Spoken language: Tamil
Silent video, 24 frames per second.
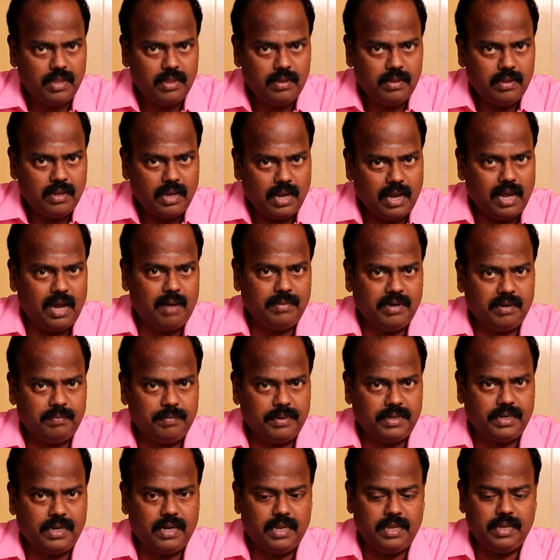ஆம்
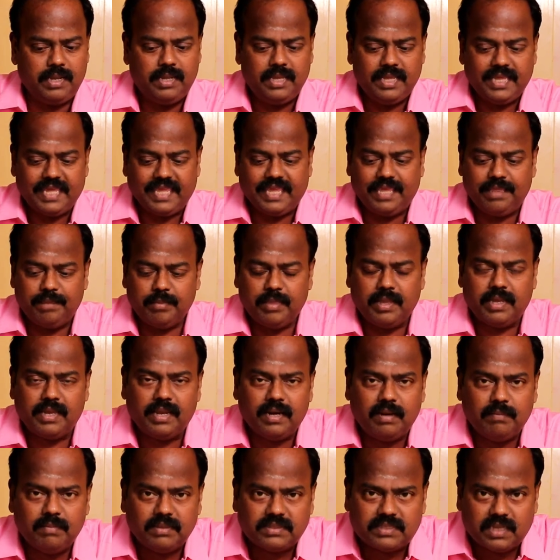நண்பர்களே இந்த
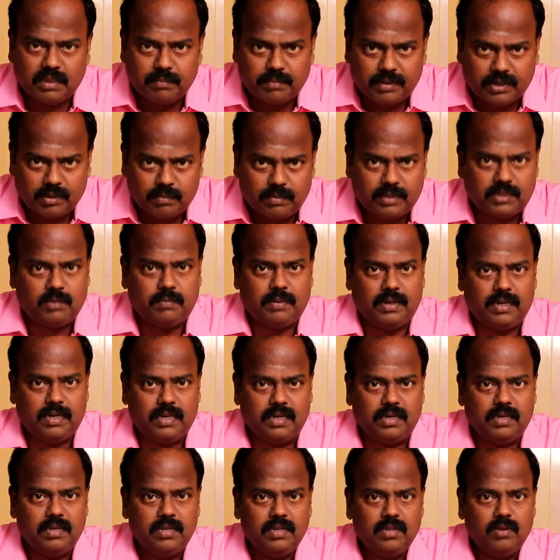எலுமிச்சை பழம் மட்டுமல்ல
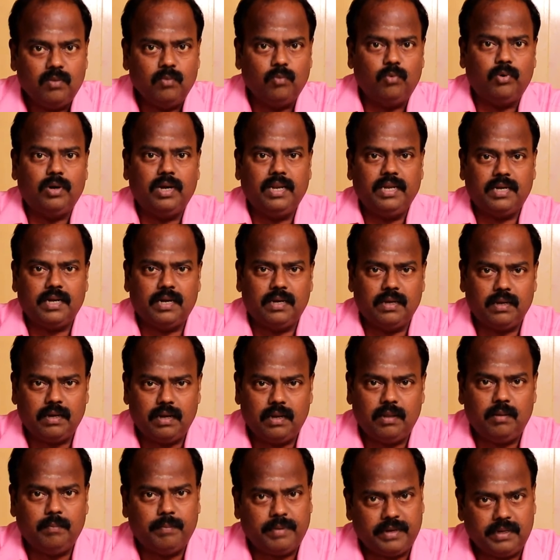உருளைக்கிழங்கையும்
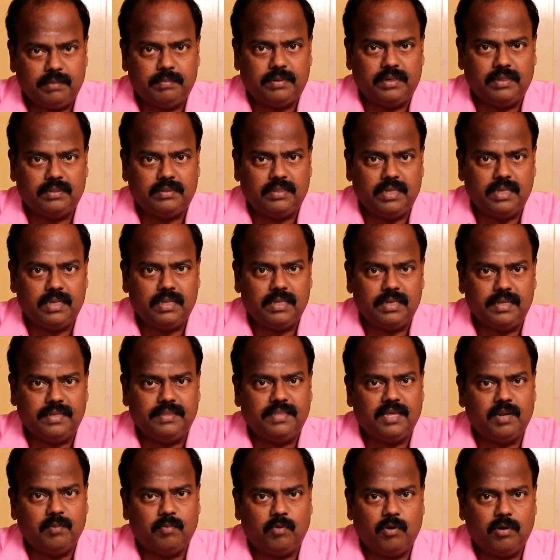பயன்படுத்தி
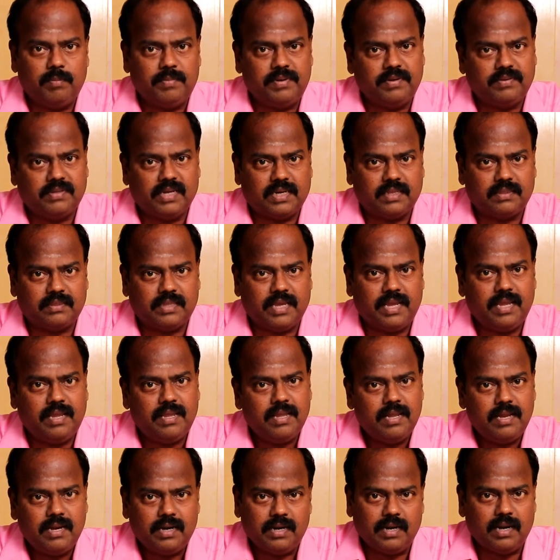இதேபோல் மின்சாரத்தை
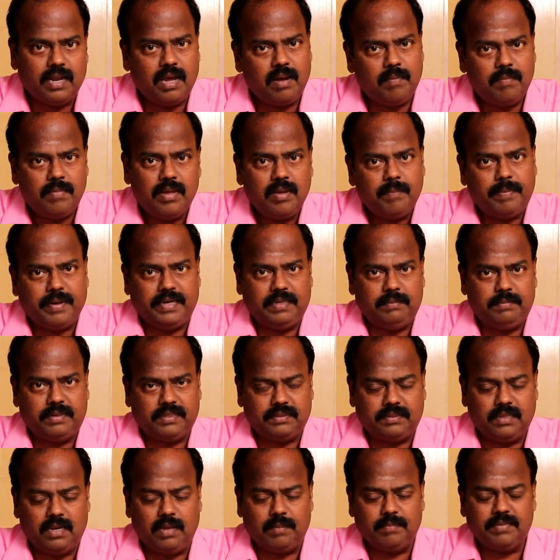நாம்
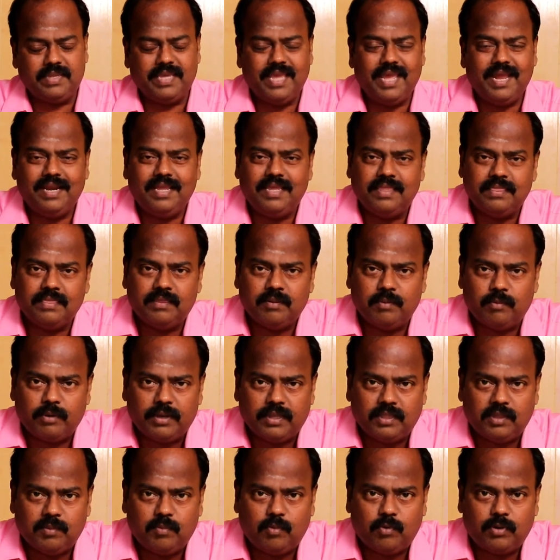பயன்படுத்தலாம் ஏன் இந்த இது
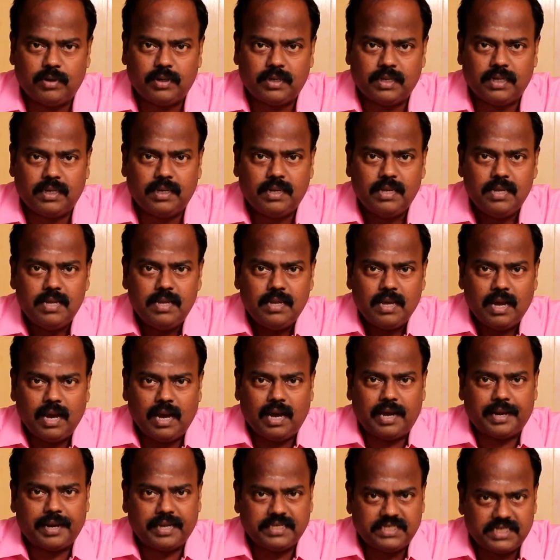போன்ற
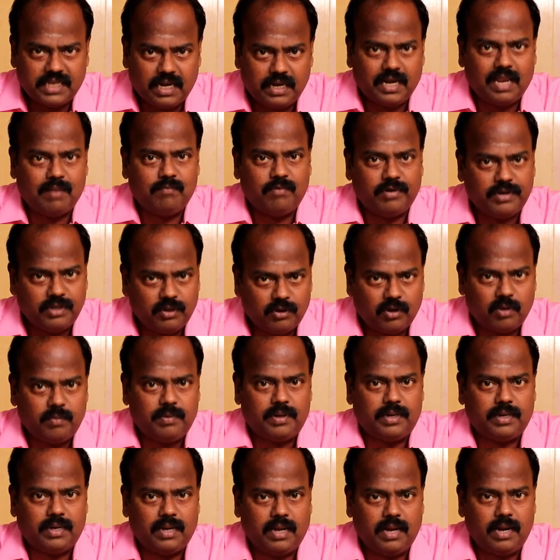ஆராய்ச்சிகளுக்கு நாம் வருகிறோம்
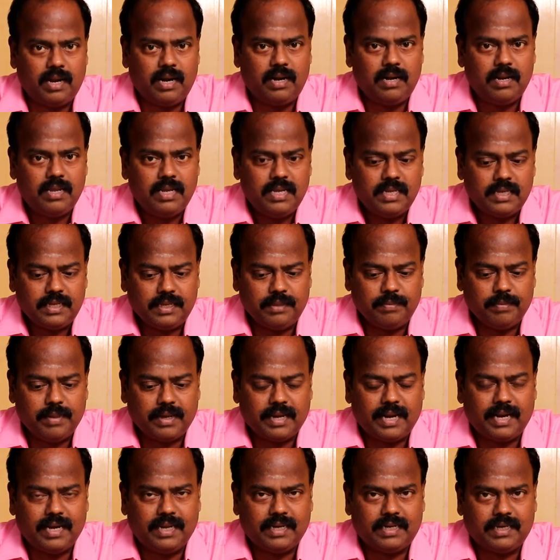என்றால் இந்த
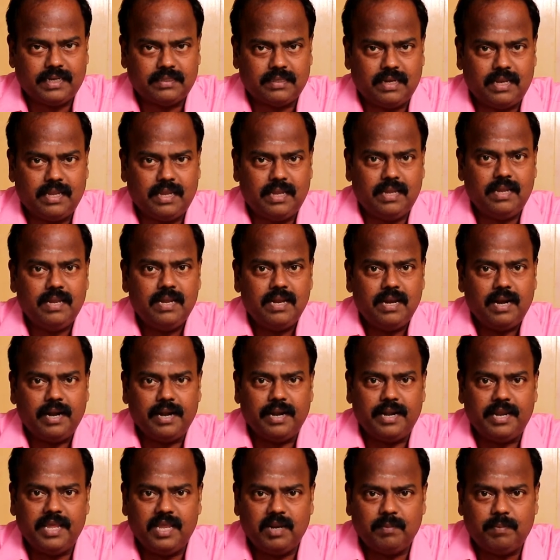காலகட்டத்திலே
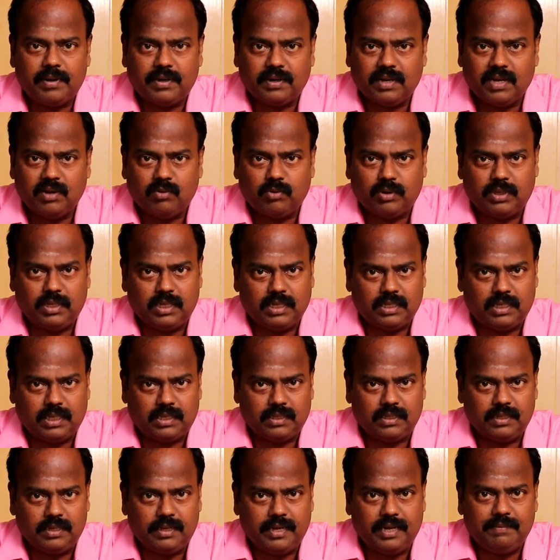நீர் பற்றாக்குறை இருக்கிறது
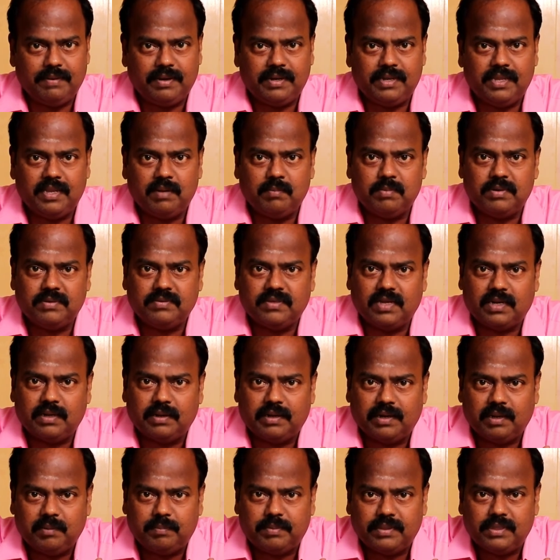எனவே நீர் மின்சாரம்
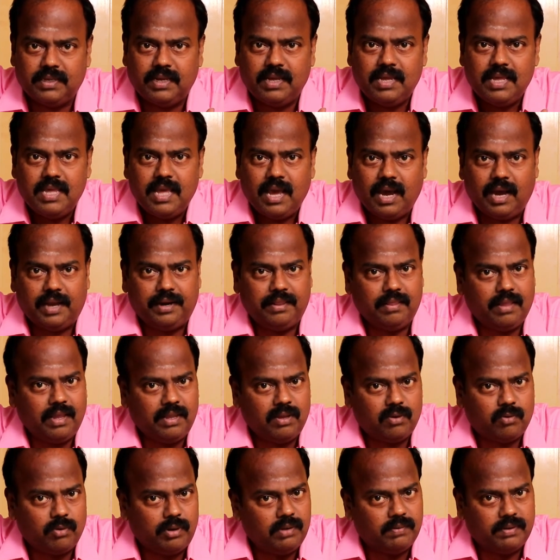கிடைப்பது அரிதாகி
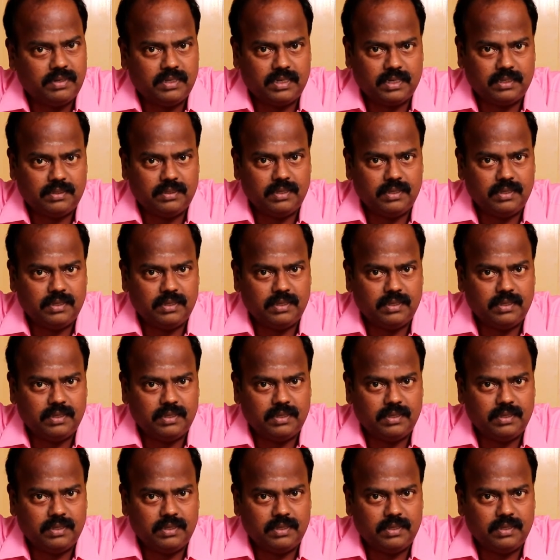கொண்டு வருகிறது